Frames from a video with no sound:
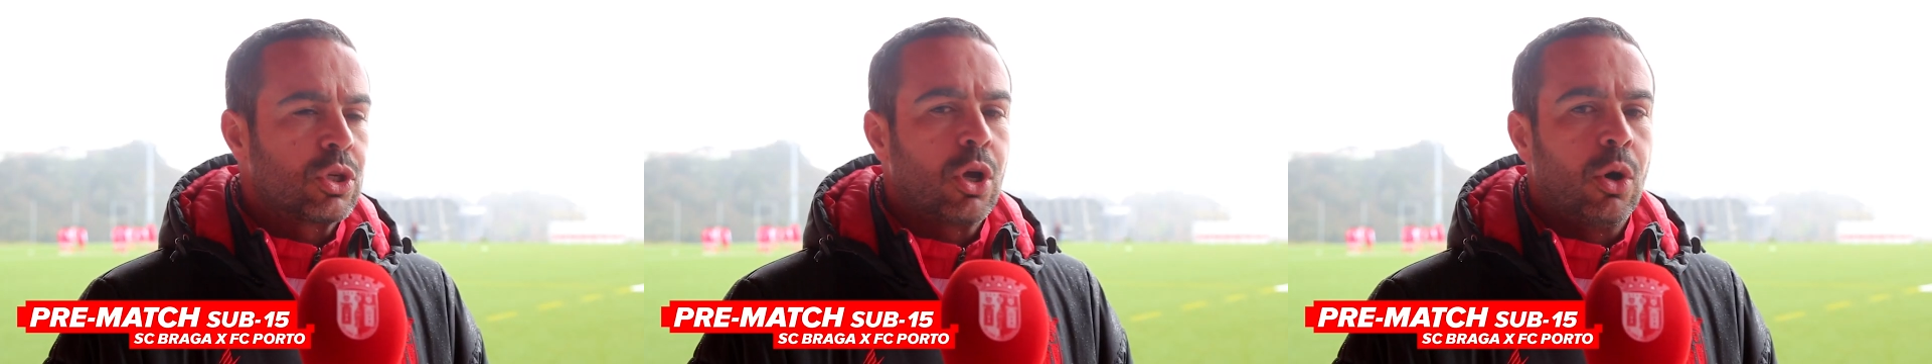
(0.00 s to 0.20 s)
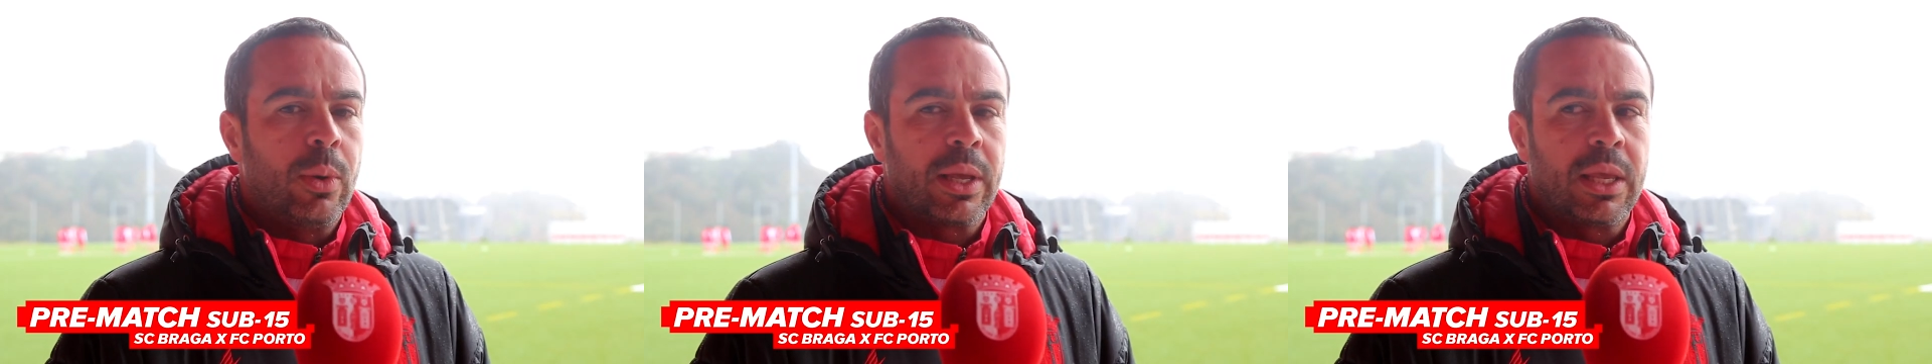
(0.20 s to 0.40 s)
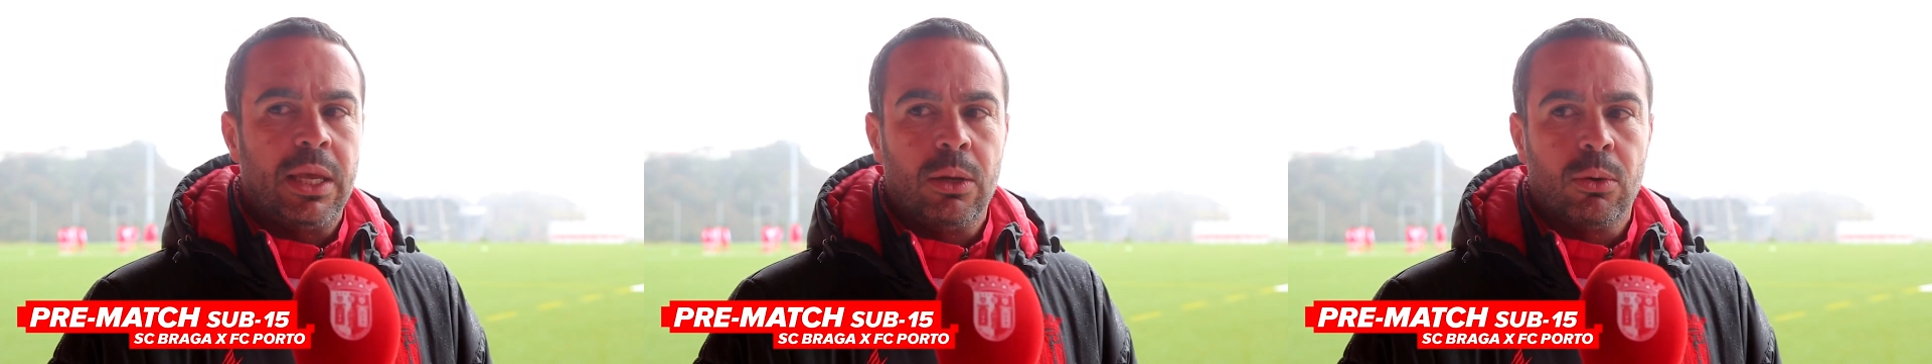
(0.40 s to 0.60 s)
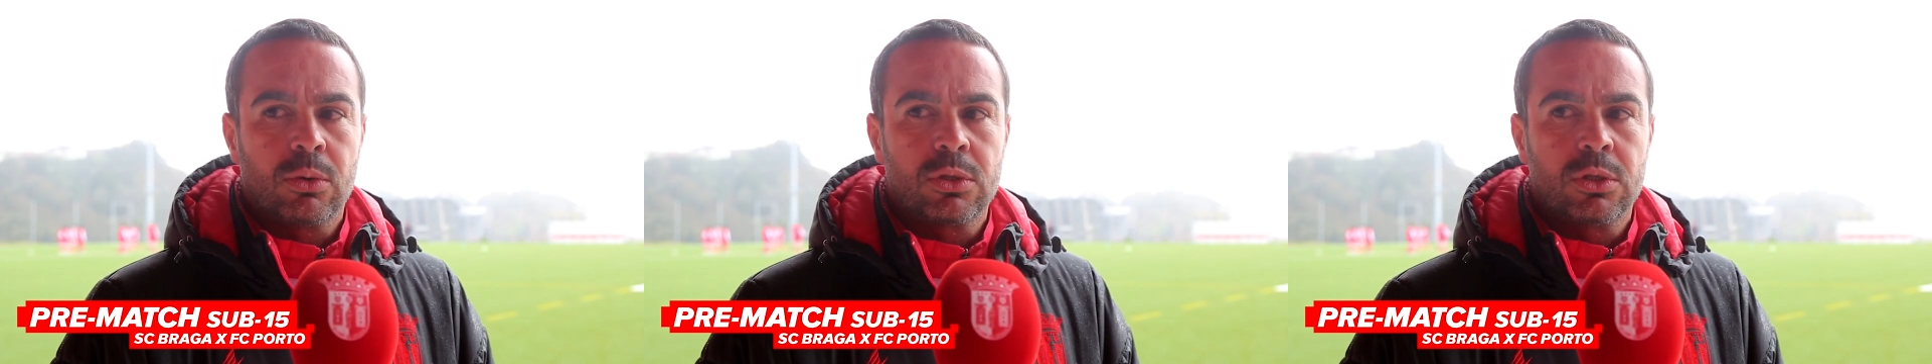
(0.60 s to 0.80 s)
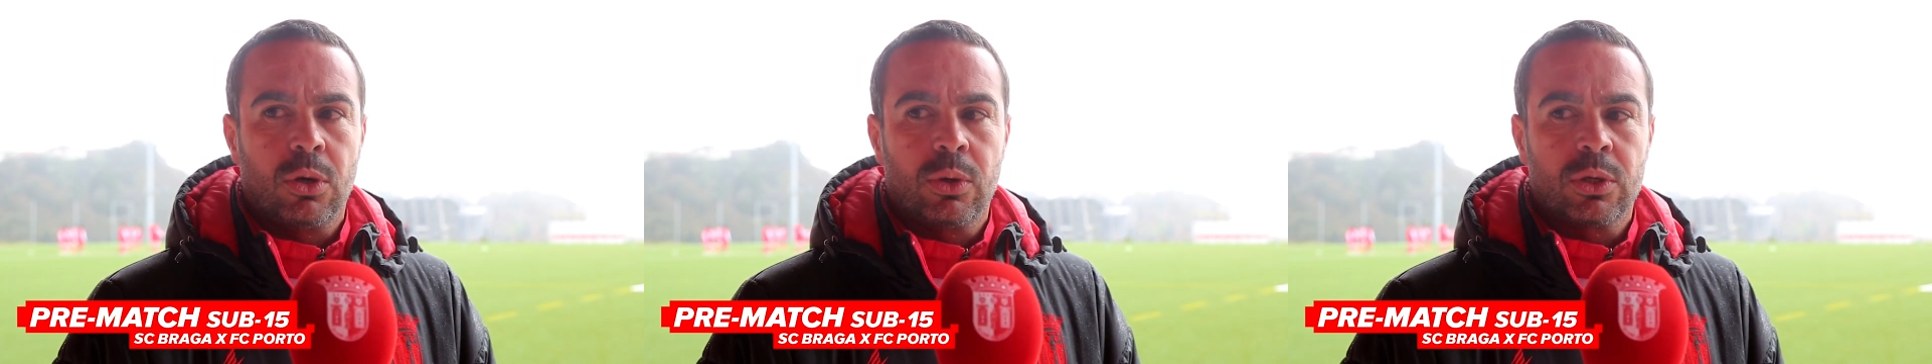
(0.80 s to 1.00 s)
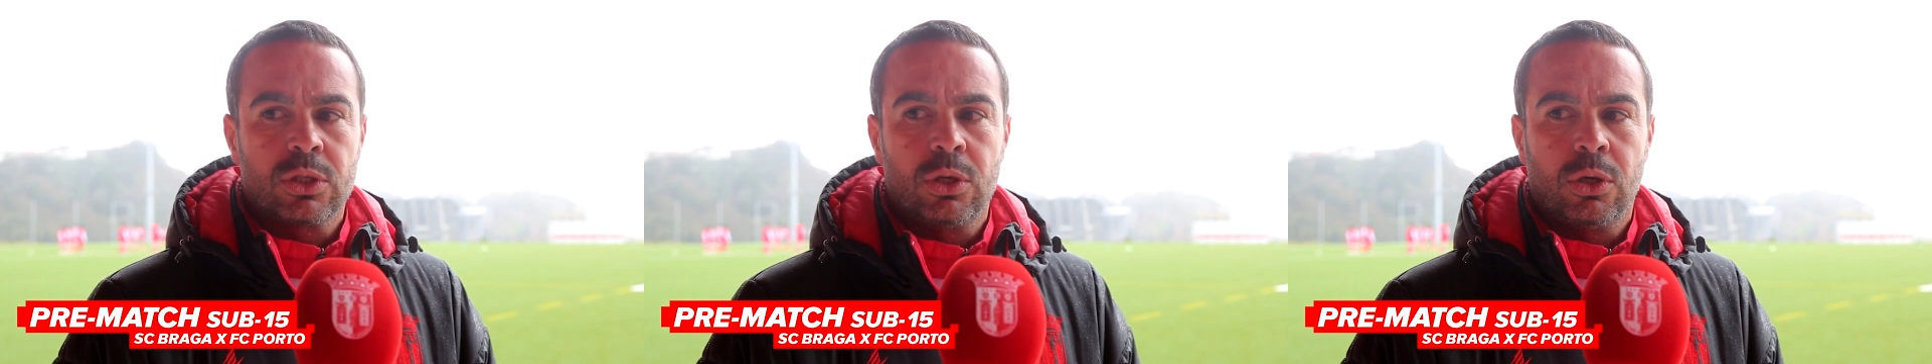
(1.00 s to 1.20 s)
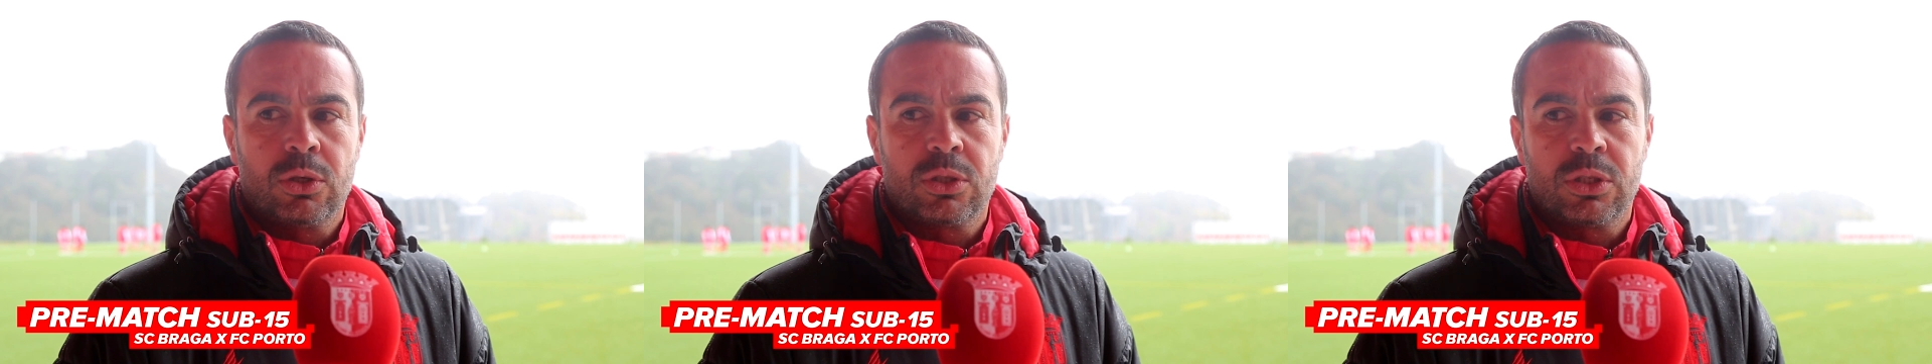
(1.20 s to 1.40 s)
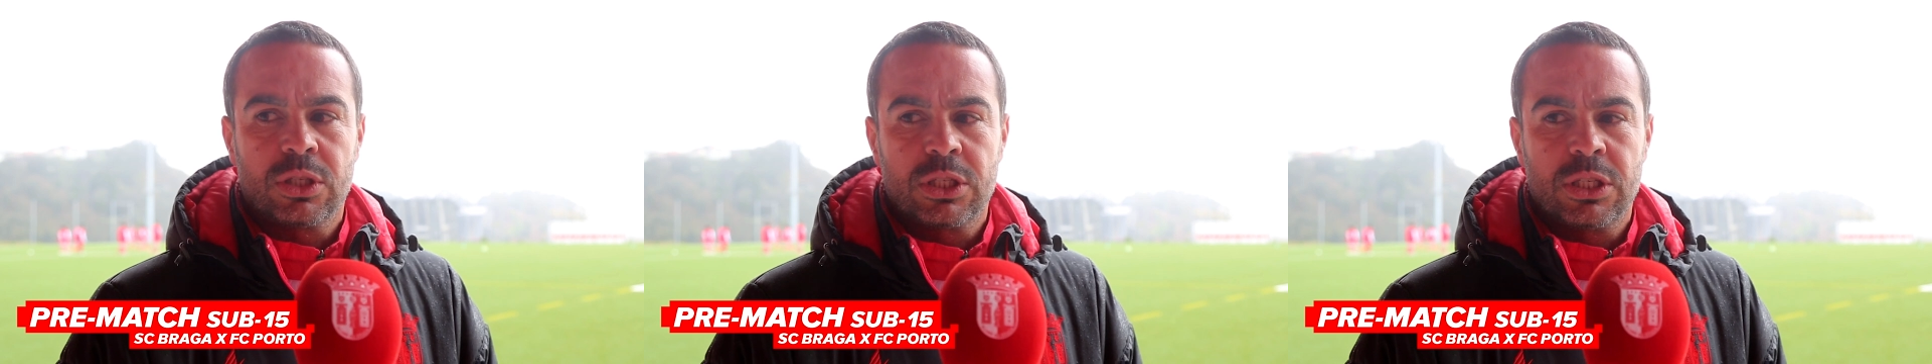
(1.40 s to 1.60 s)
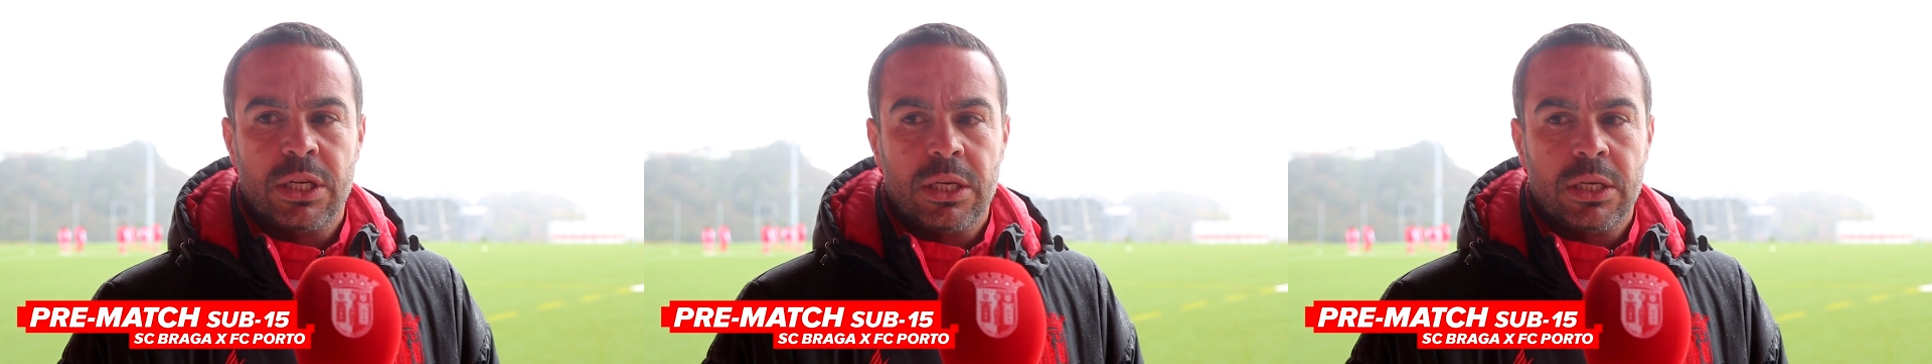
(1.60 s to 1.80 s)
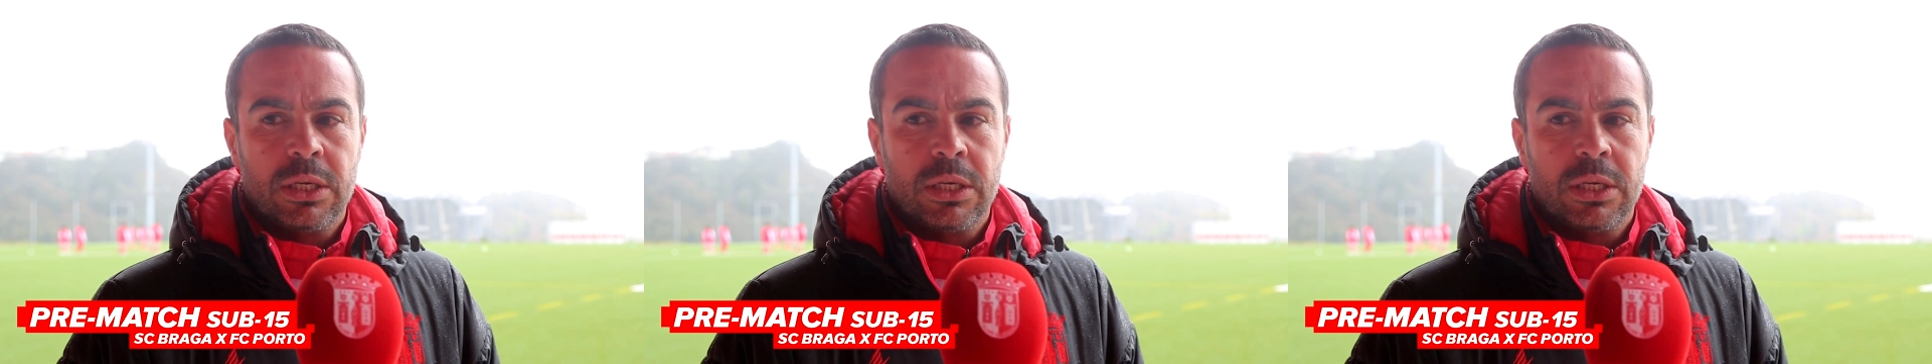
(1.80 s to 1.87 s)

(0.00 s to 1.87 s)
com aquilo que são as nossas